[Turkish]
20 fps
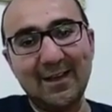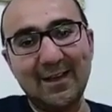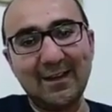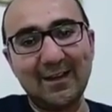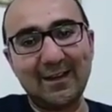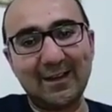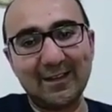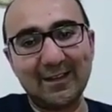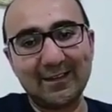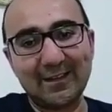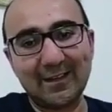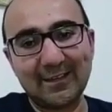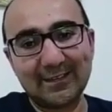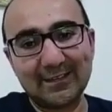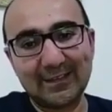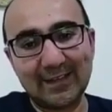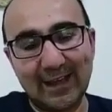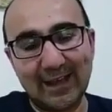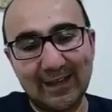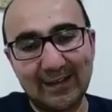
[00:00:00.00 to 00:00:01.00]

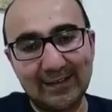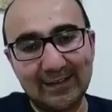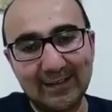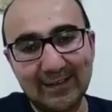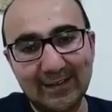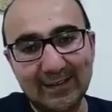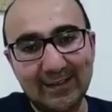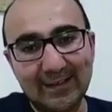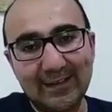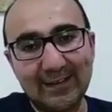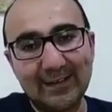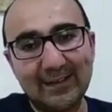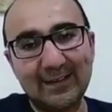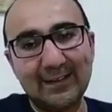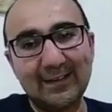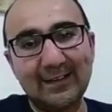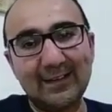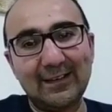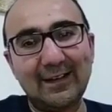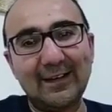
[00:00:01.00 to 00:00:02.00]
Kazasker
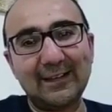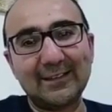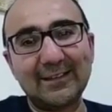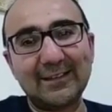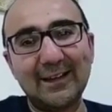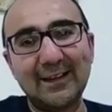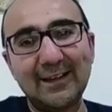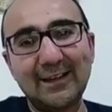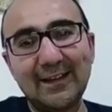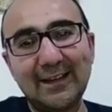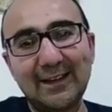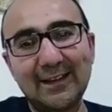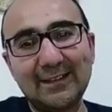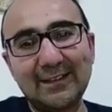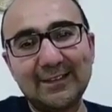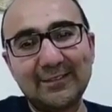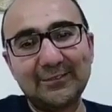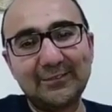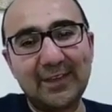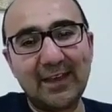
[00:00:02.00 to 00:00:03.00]
e,
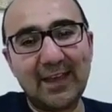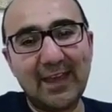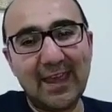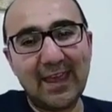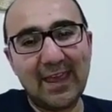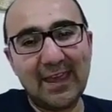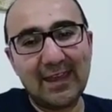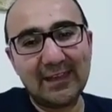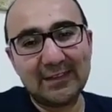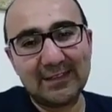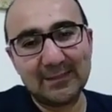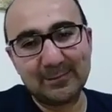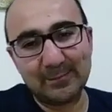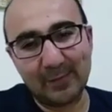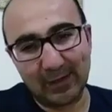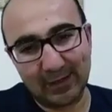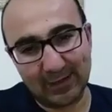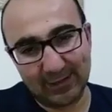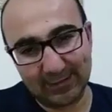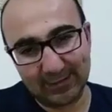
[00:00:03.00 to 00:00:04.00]
Adalet ve Eğitim
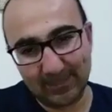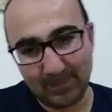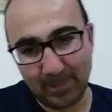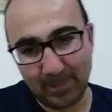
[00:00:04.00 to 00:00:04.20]
Bakanı.